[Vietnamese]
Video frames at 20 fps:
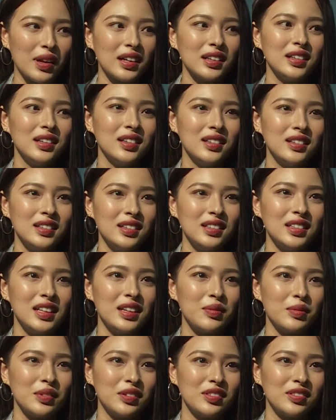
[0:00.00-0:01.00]
các thứ thì
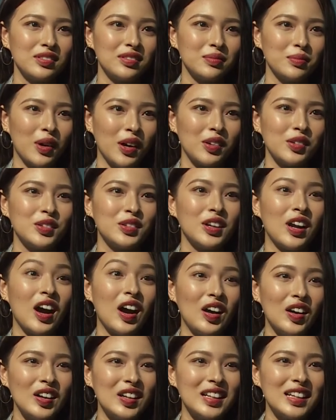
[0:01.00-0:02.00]
mọi người
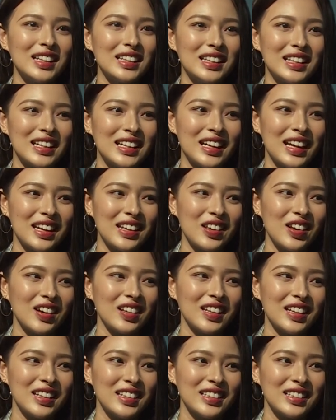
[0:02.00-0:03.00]
nói thì hãy nhớ
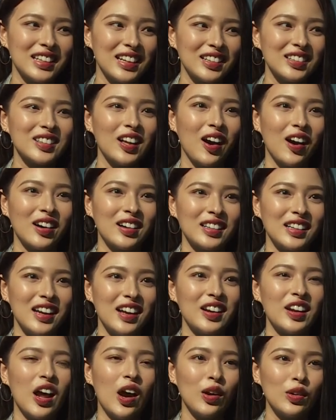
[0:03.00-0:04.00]
thấy cẩn thận
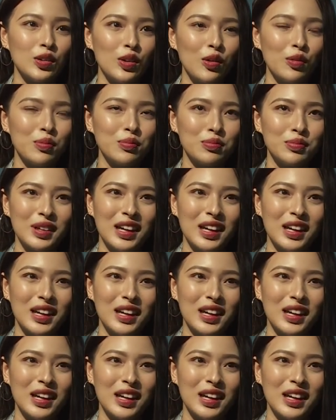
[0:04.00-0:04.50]
lời nói một chút.